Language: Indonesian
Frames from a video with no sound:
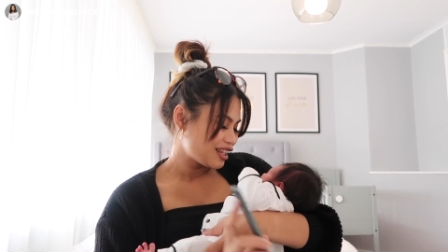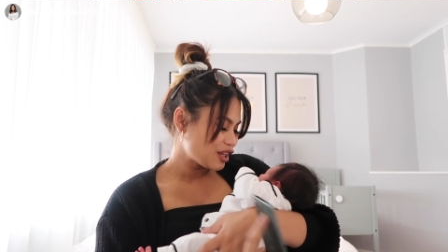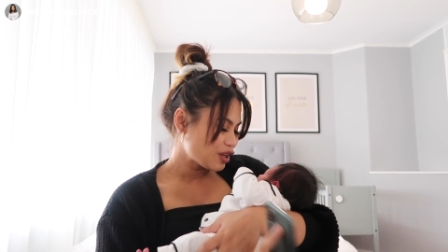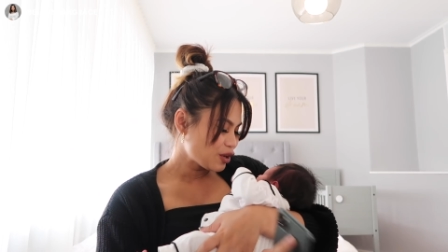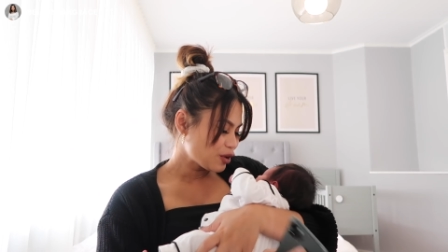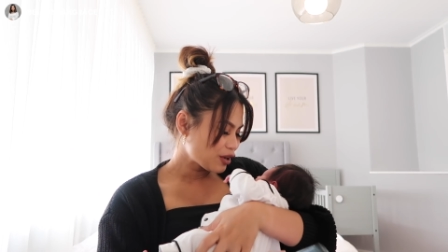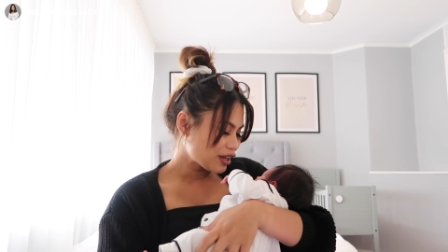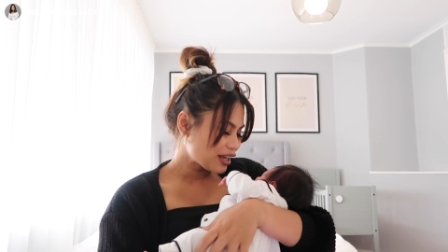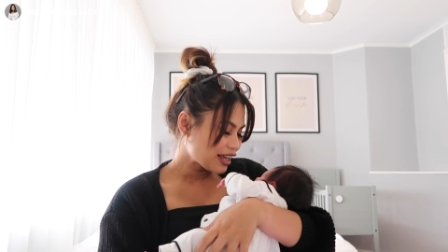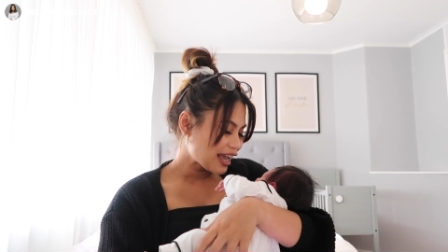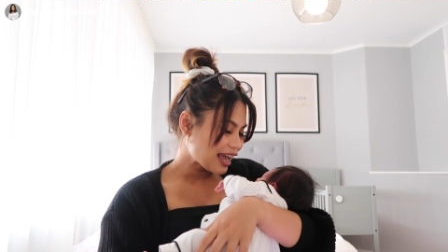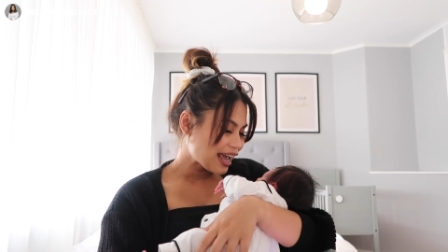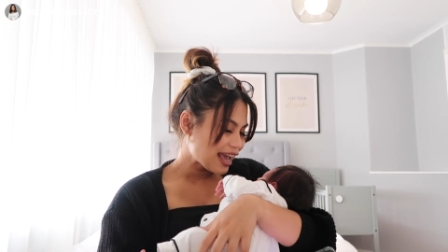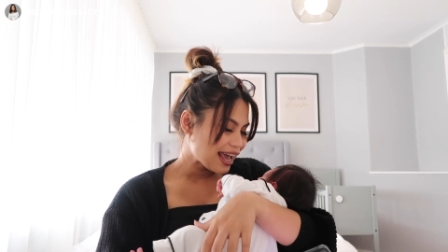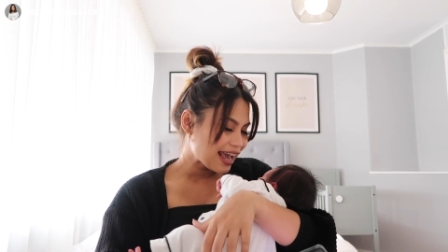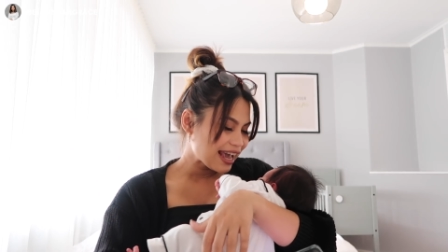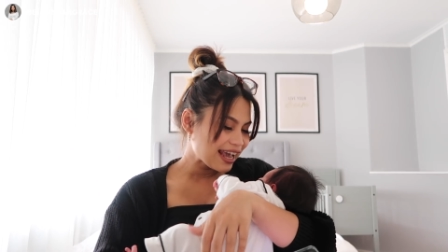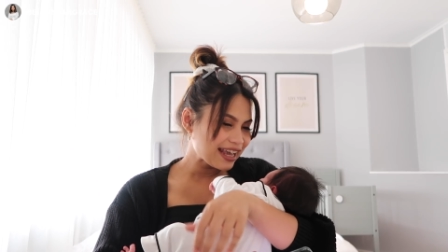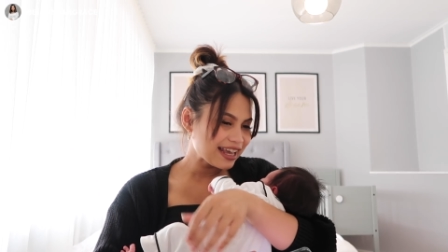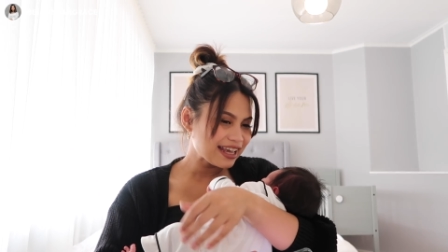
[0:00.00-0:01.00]
You
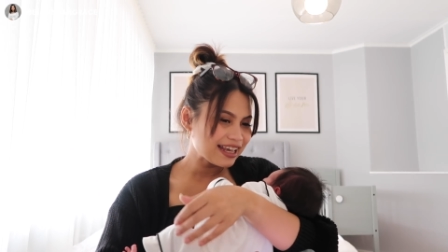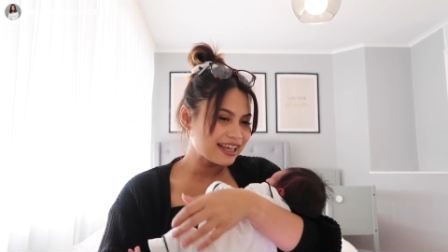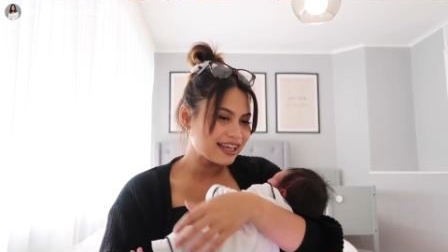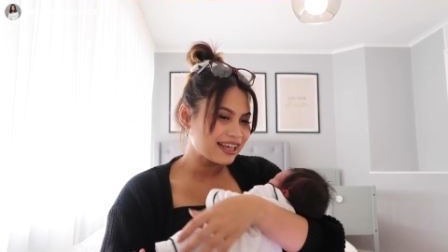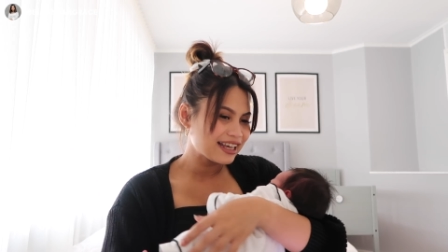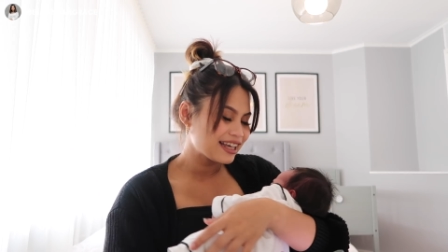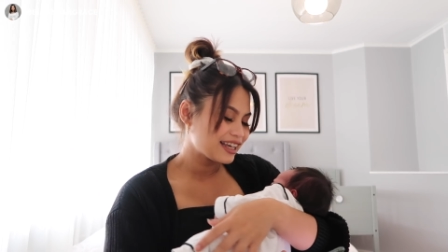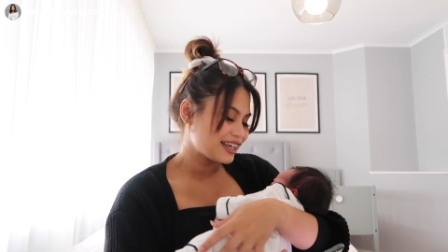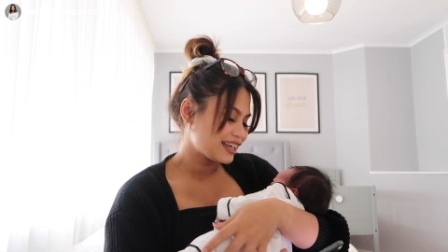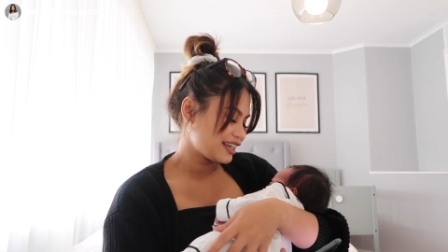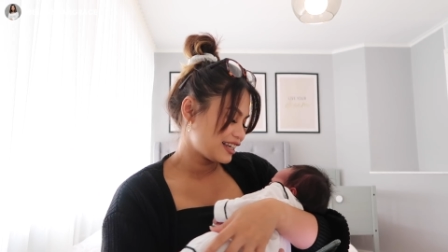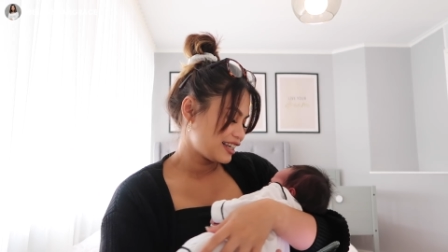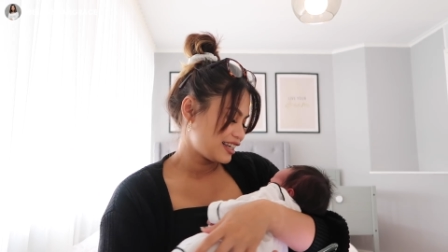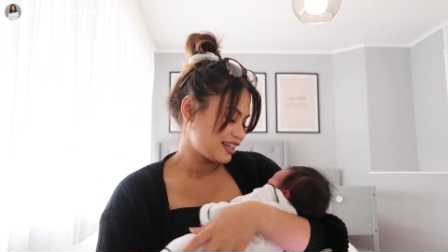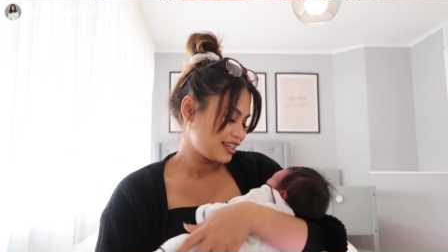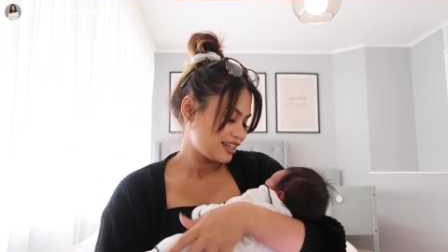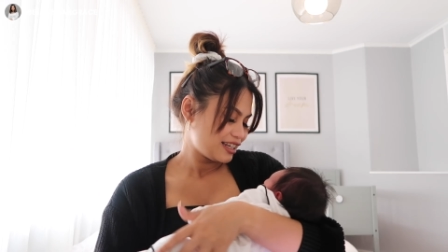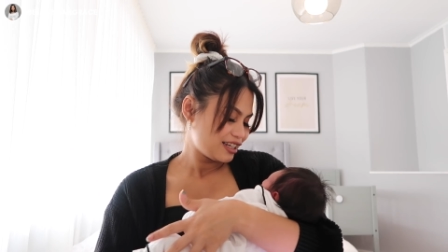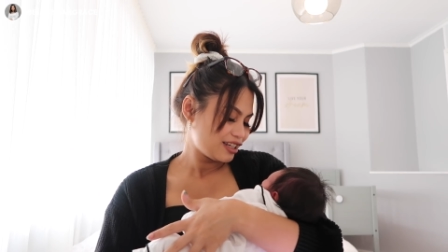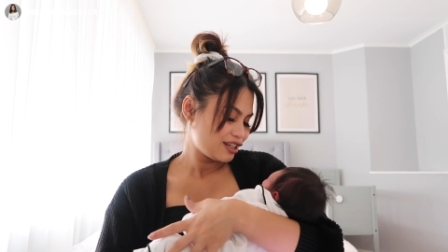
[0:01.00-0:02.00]
okay?
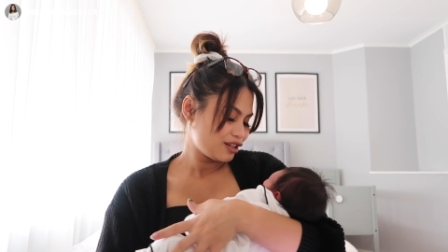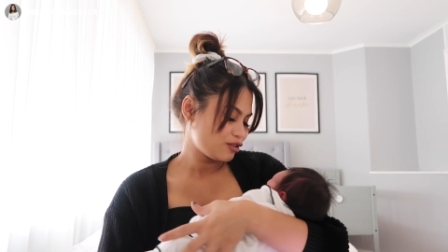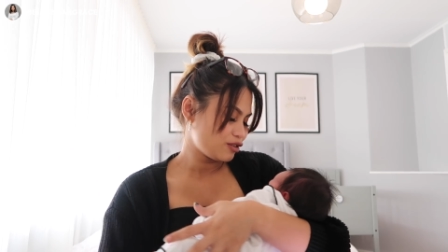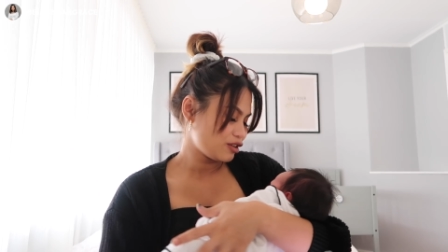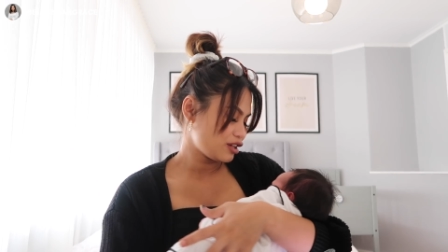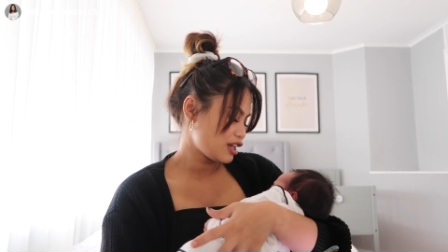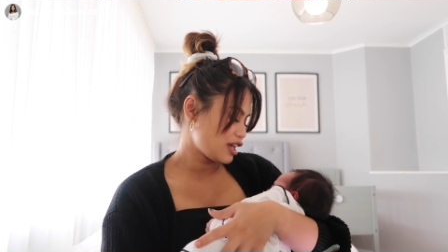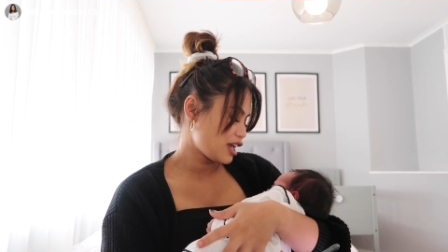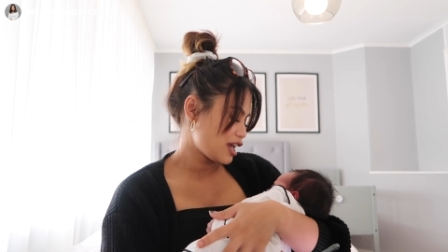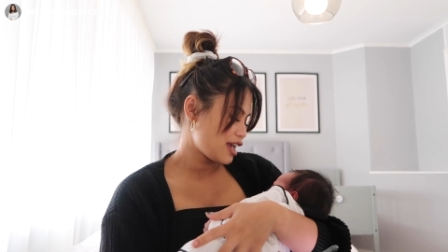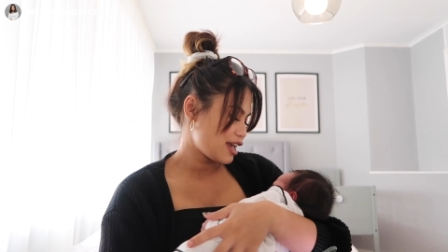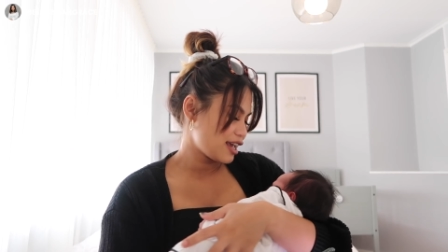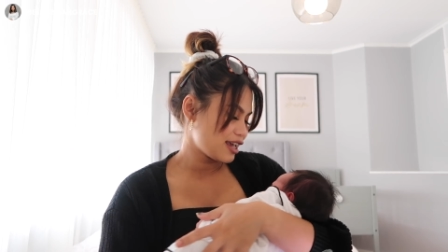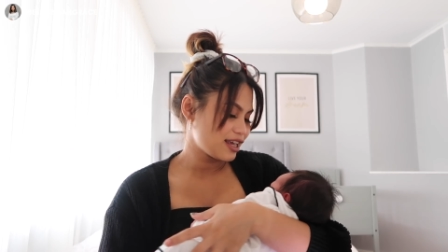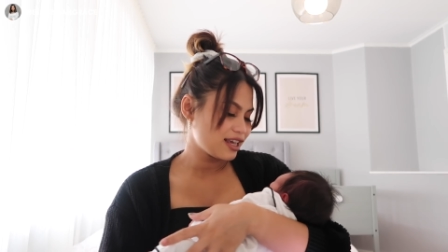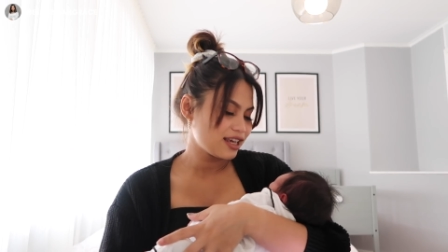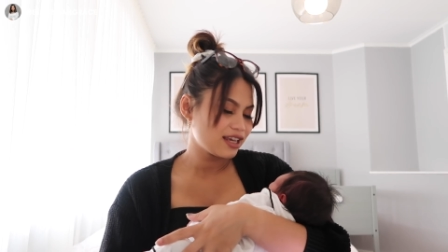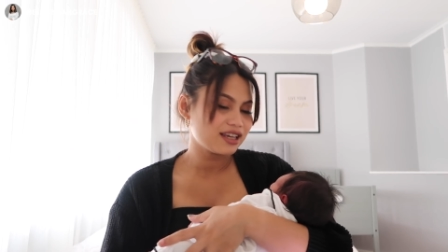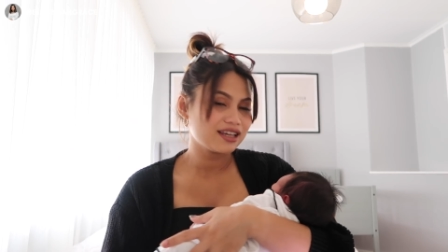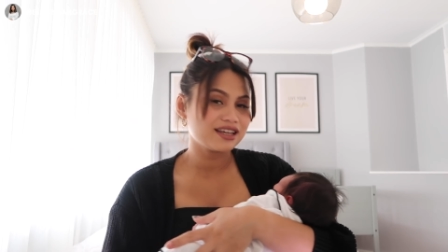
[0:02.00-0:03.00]
You
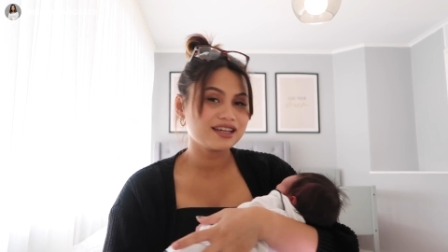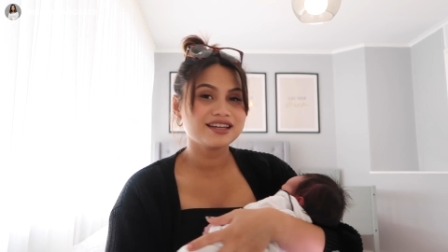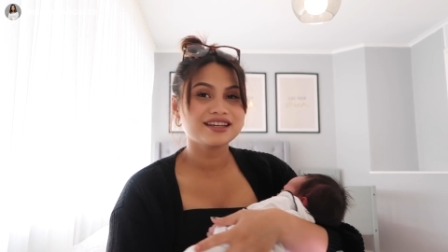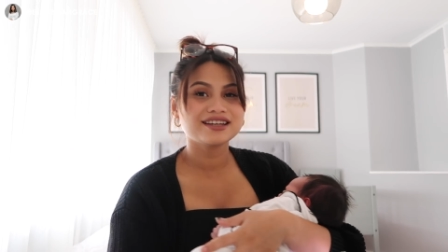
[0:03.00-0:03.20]
okay?